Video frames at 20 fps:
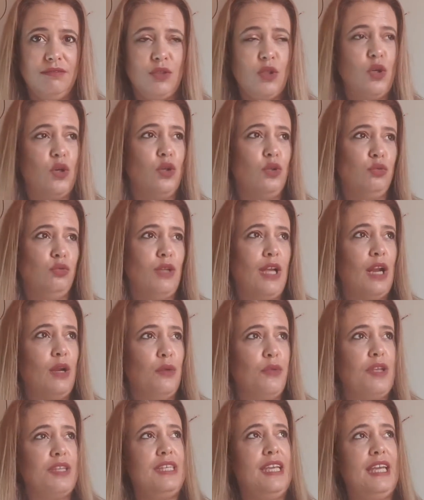con una
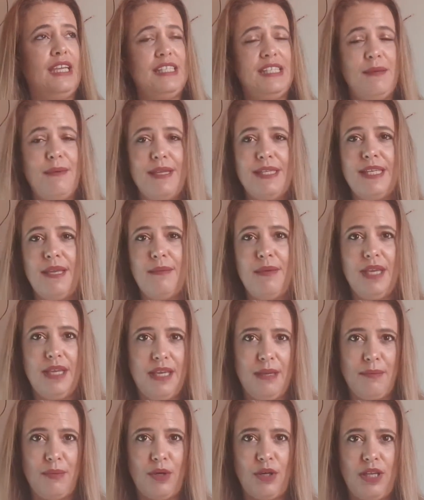luz así que se va y se
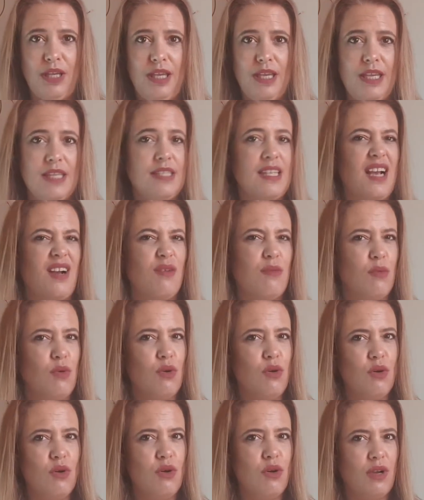viene porque está
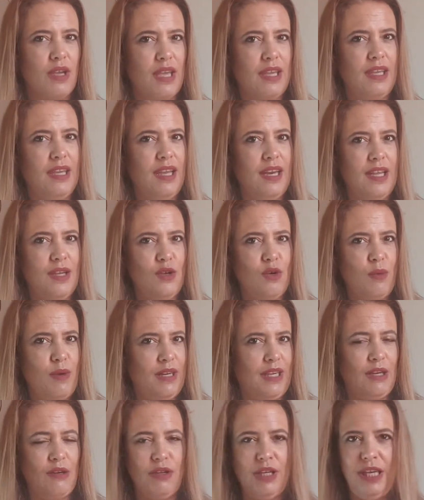como que quiere
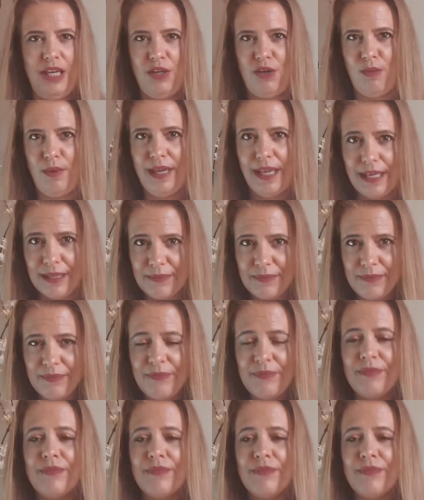llover, que no quiere llover.